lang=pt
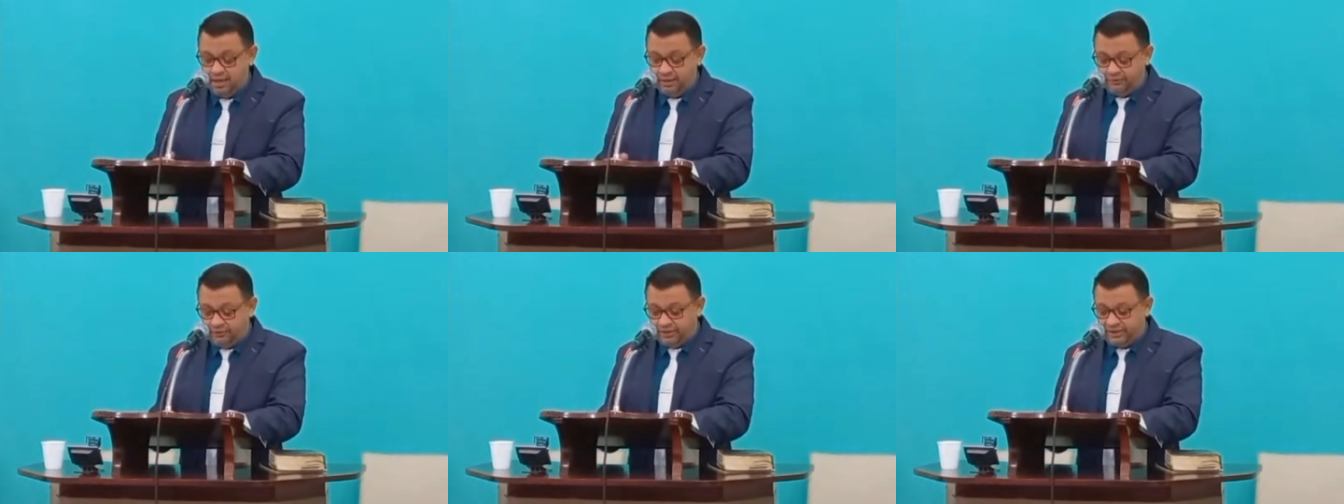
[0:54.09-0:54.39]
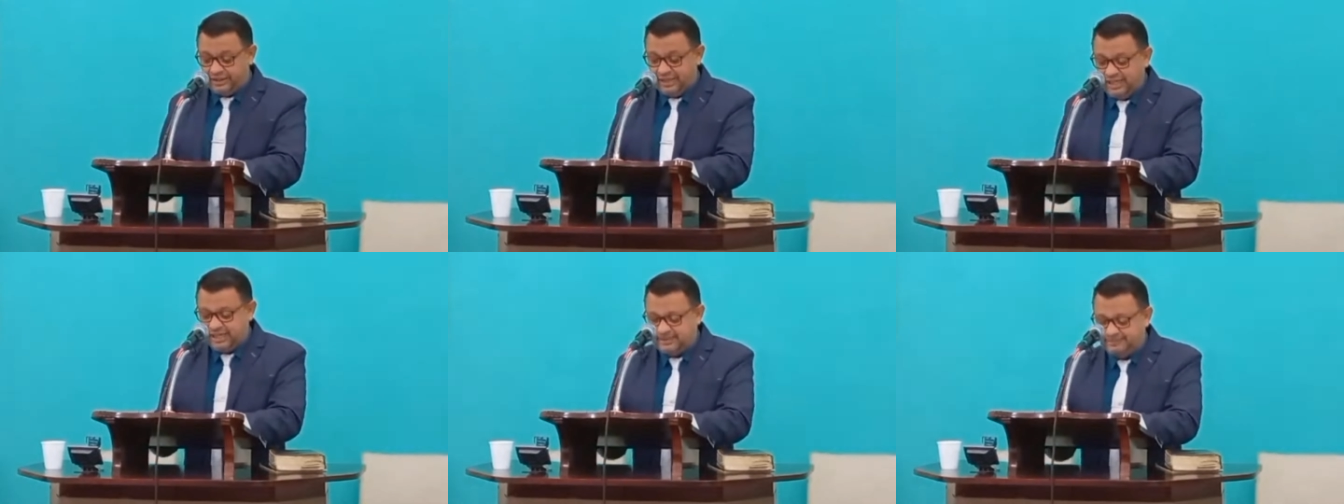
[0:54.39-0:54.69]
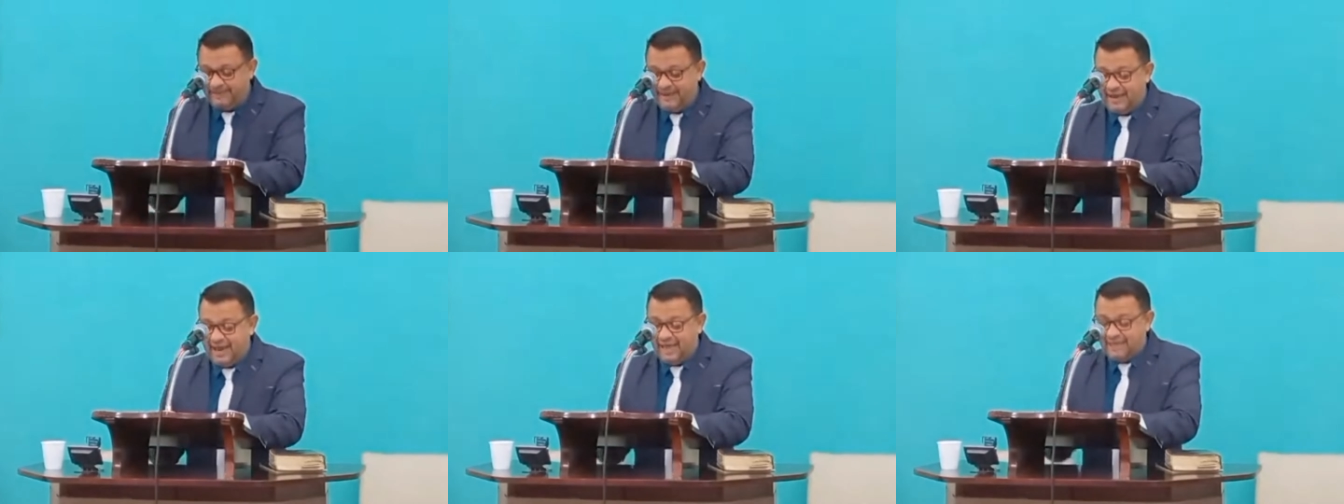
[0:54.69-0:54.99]
Você
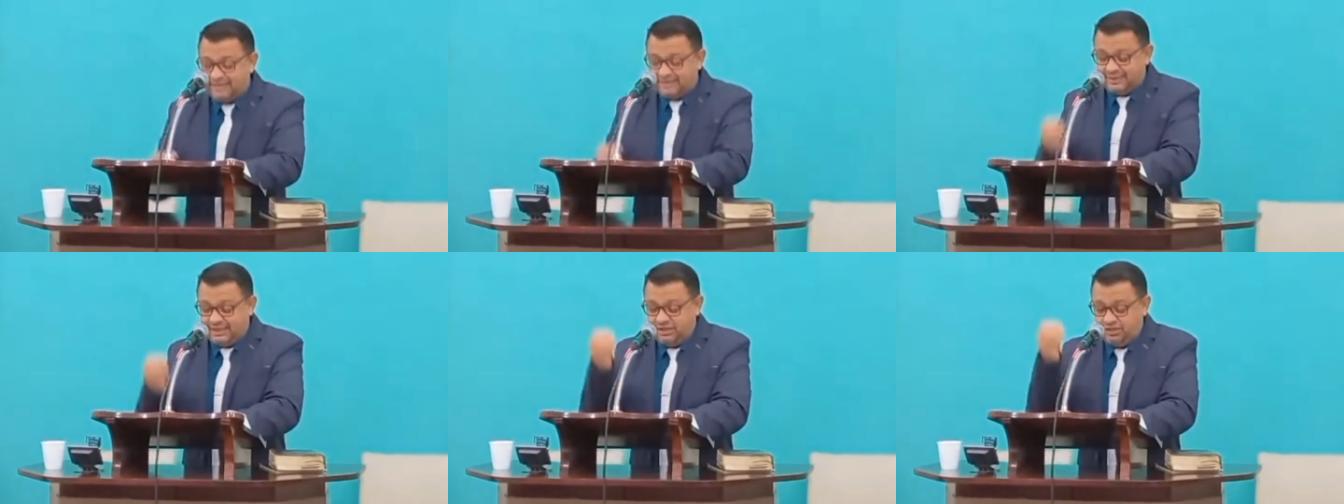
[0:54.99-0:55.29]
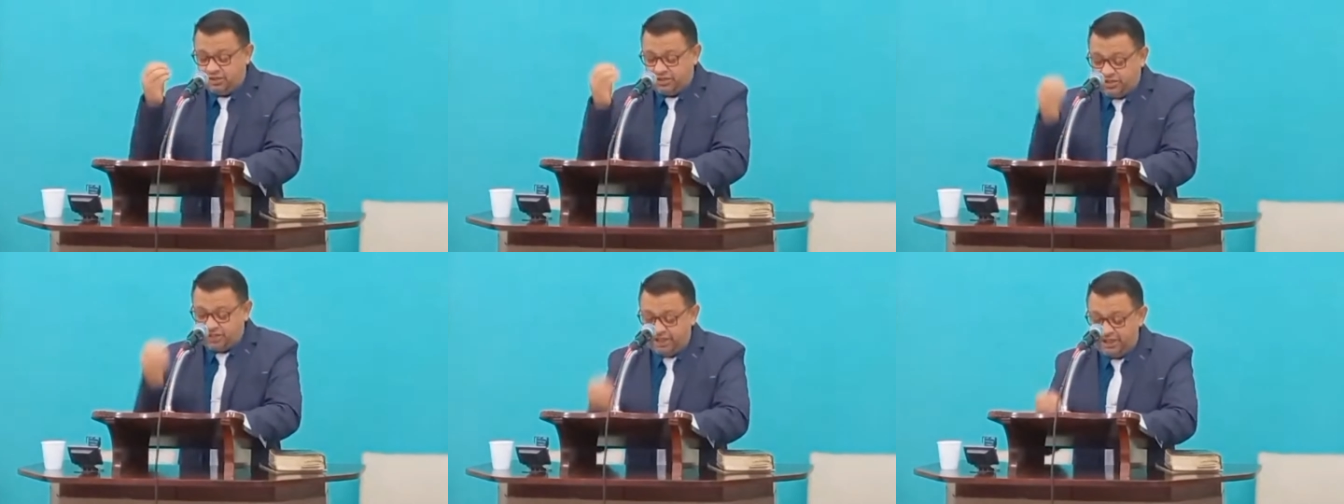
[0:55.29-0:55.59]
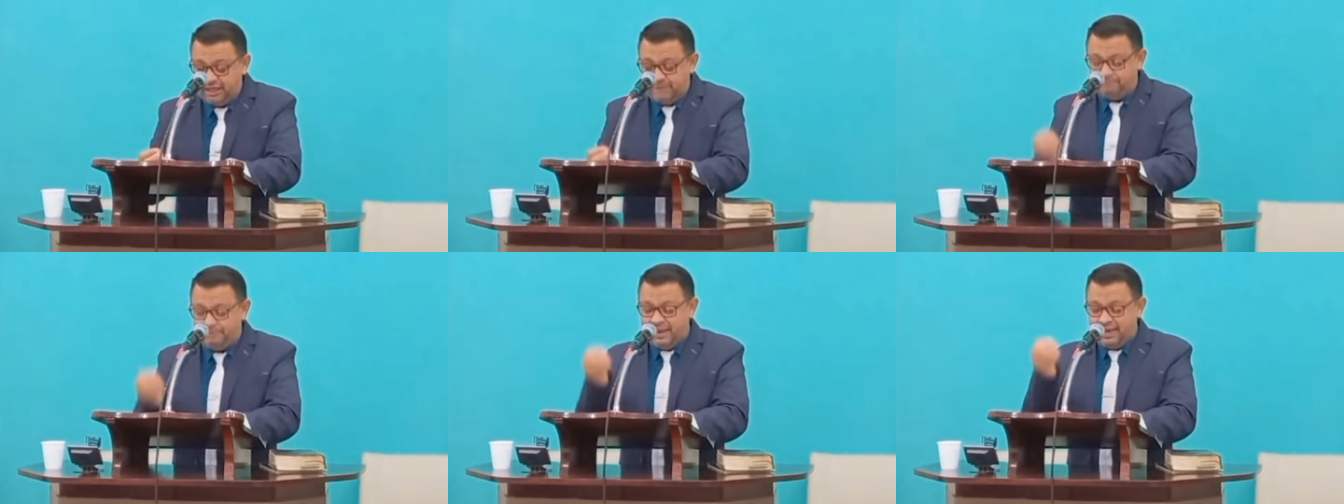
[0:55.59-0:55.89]
esperar
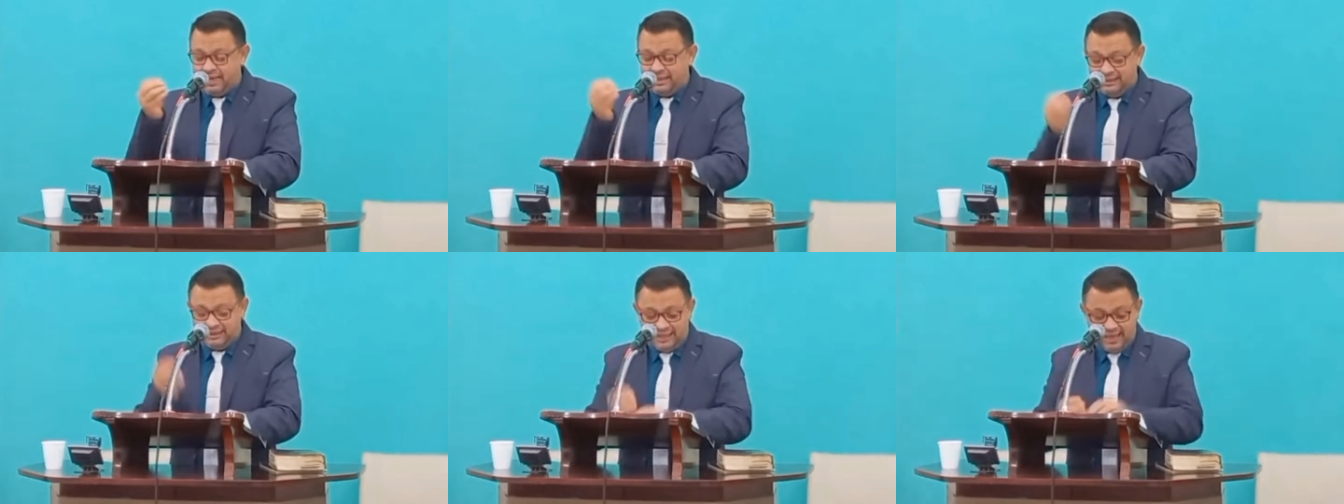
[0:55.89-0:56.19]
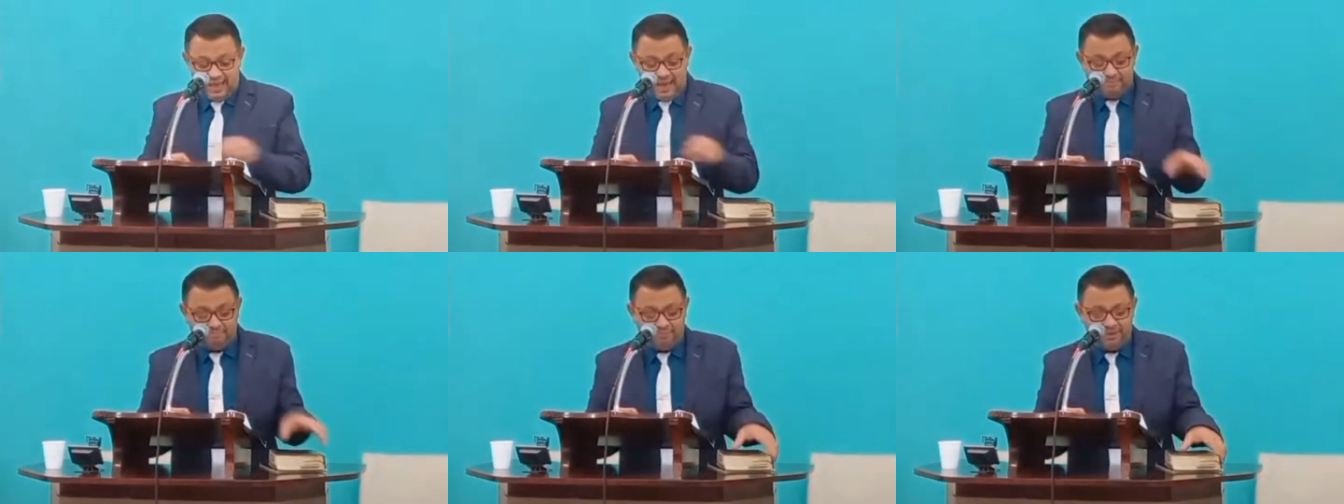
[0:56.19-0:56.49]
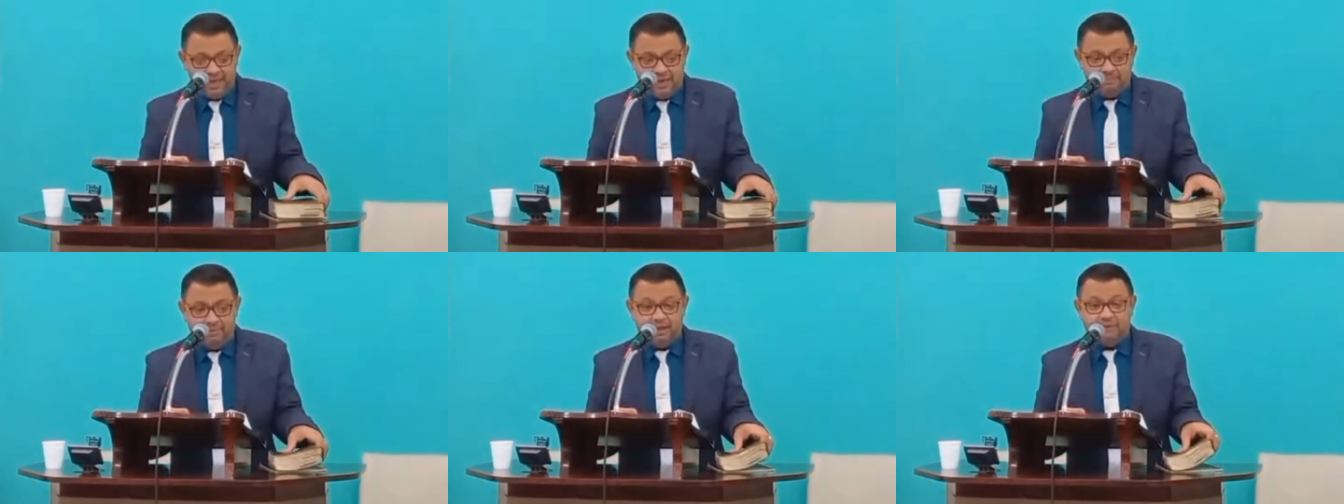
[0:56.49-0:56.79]
sentir para ler a
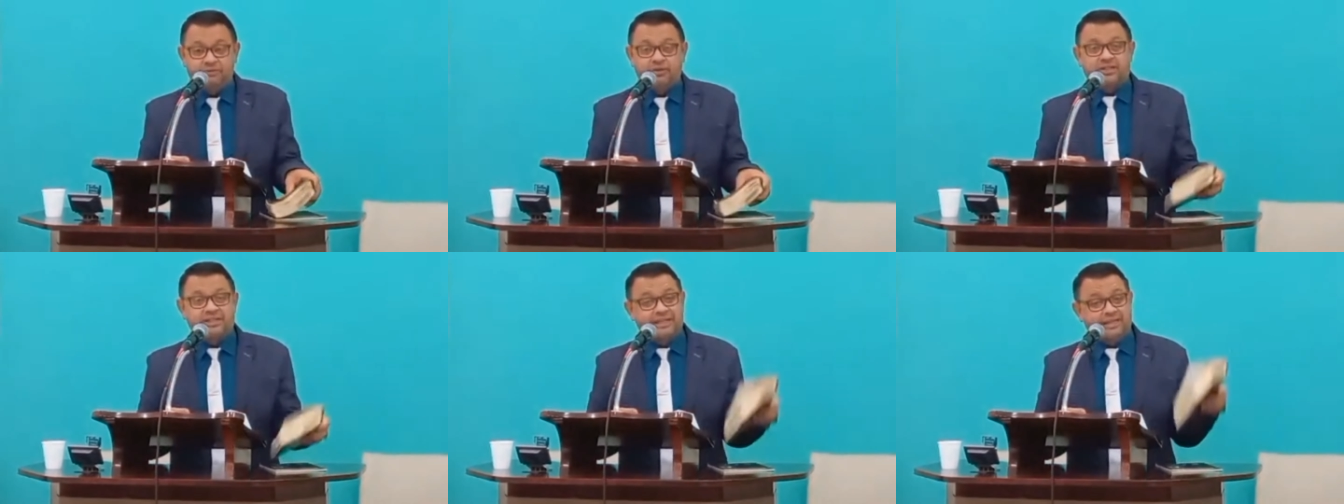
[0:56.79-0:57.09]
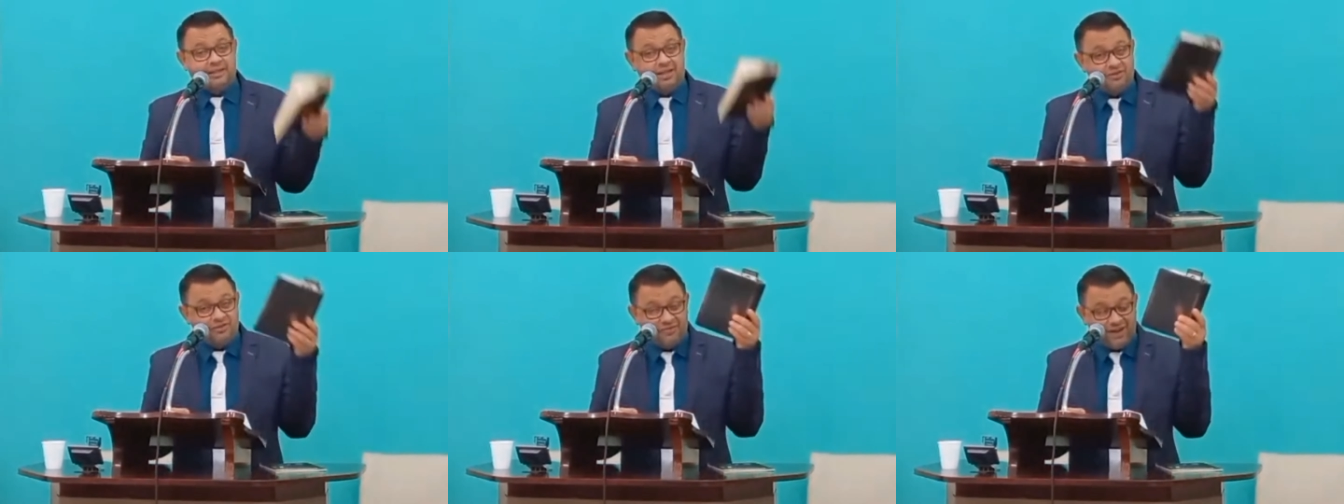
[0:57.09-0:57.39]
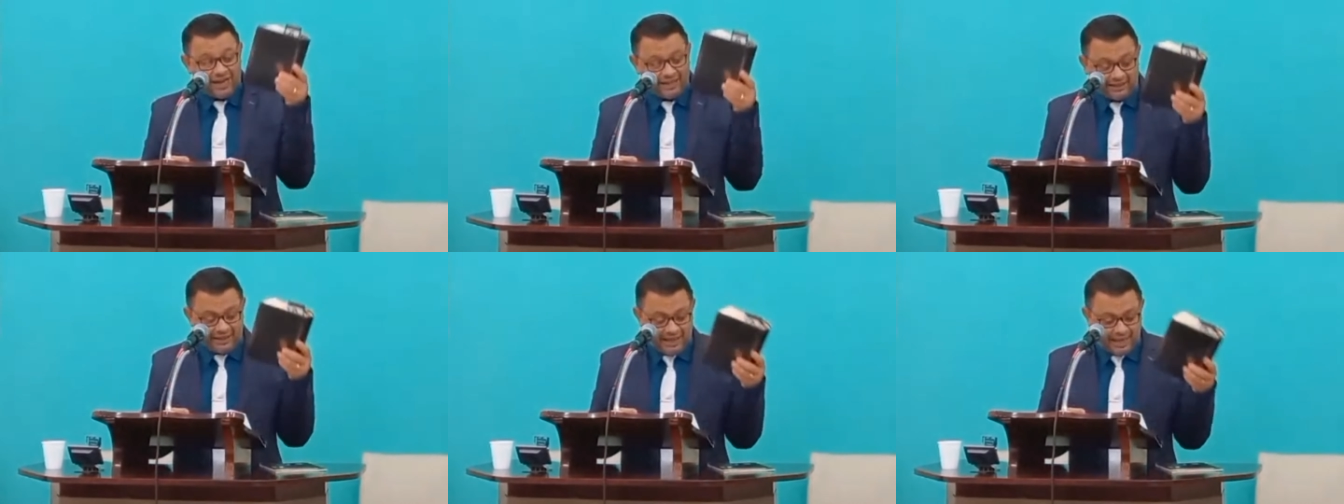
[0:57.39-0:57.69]
Bíblia, você não
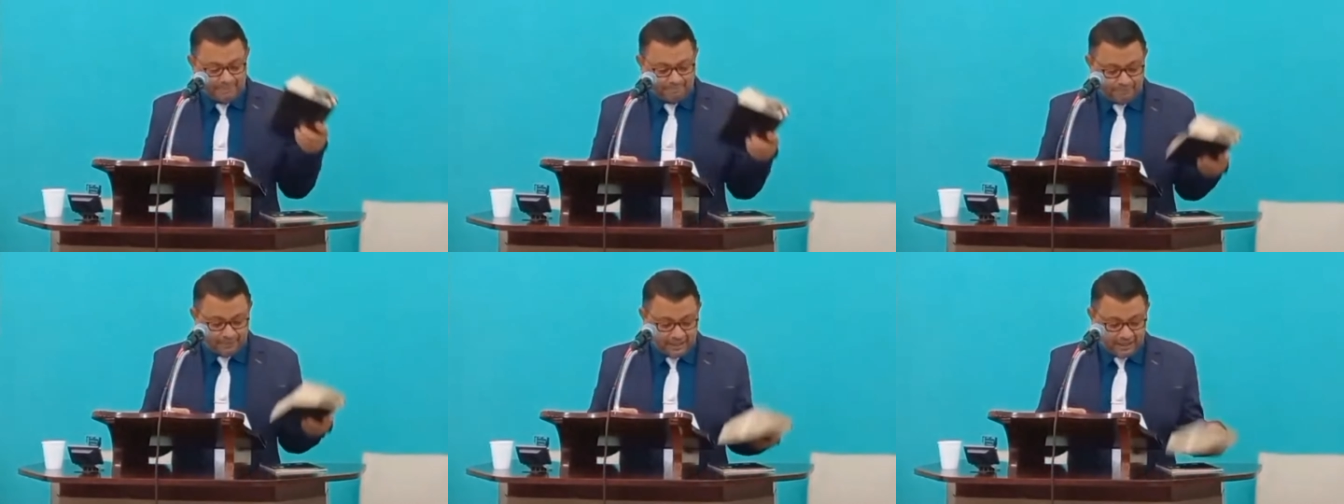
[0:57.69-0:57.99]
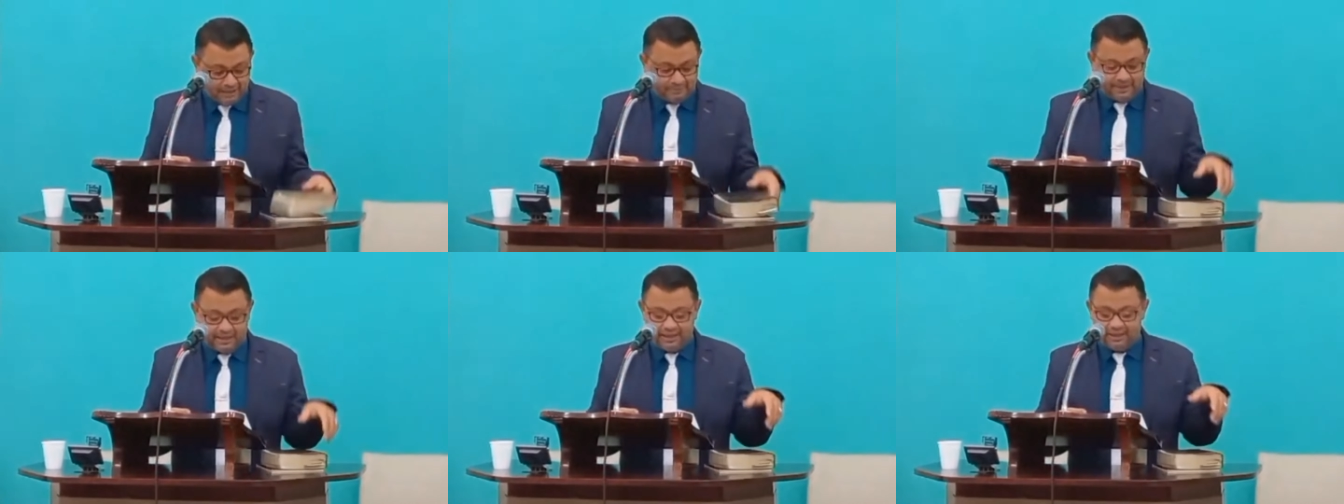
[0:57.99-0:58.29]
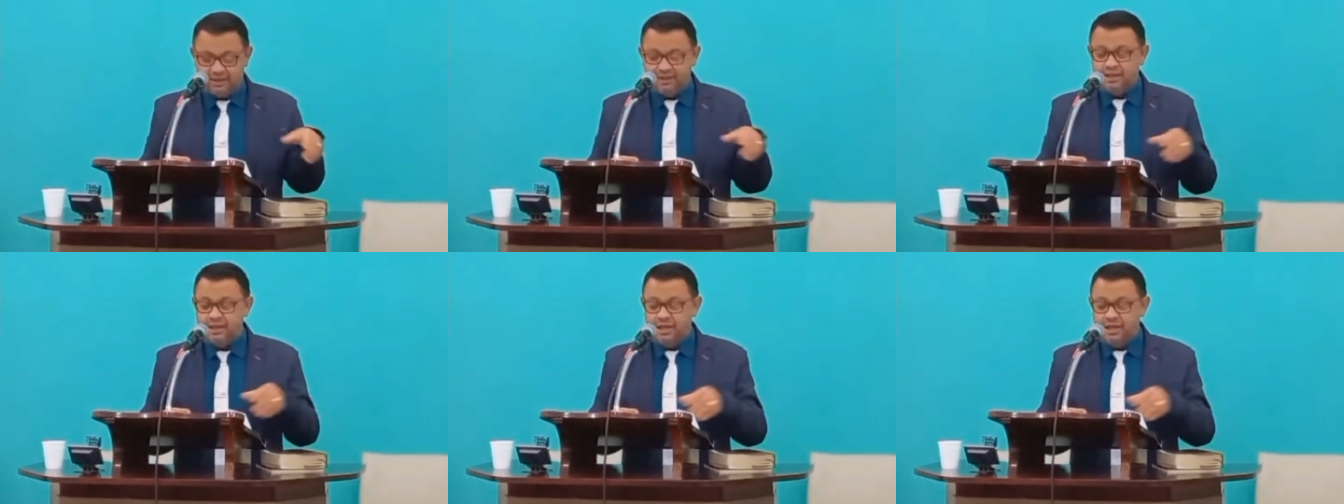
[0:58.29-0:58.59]
vai ler a Bíblia.